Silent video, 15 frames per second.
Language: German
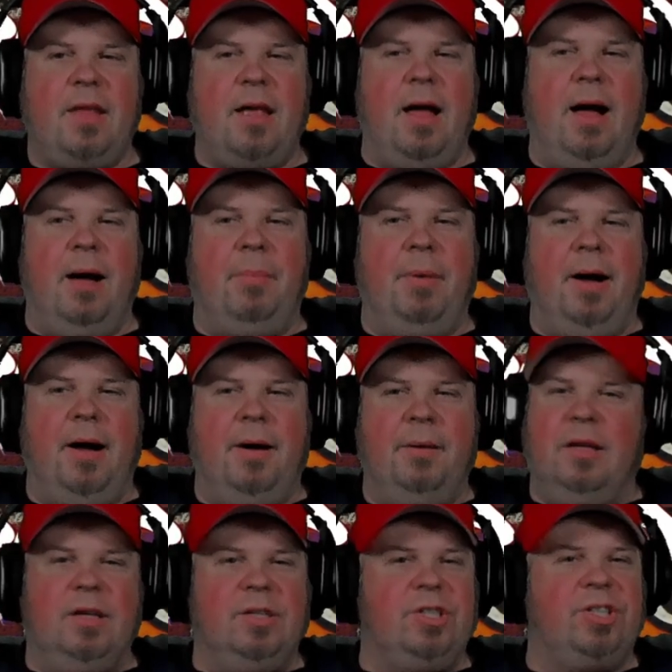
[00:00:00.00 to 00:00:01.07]

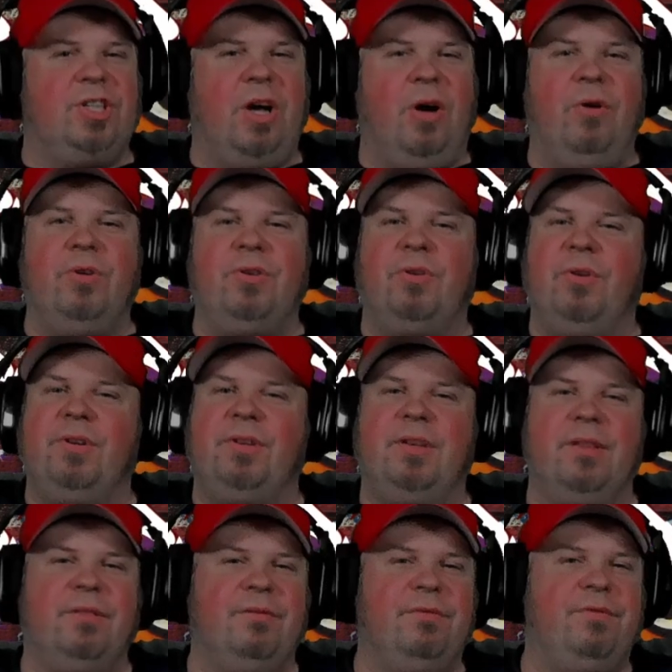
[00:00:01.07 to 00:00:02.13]
Aber schaut euch
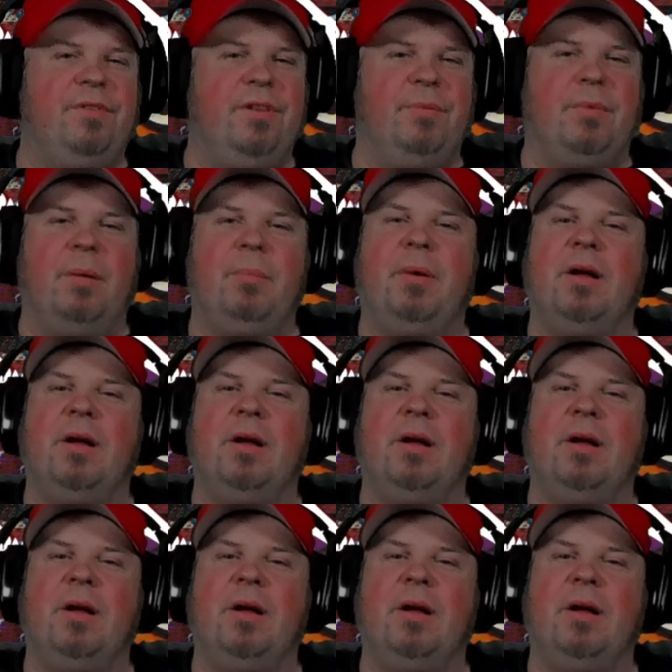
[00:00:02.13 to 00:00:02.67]
diesen Film an.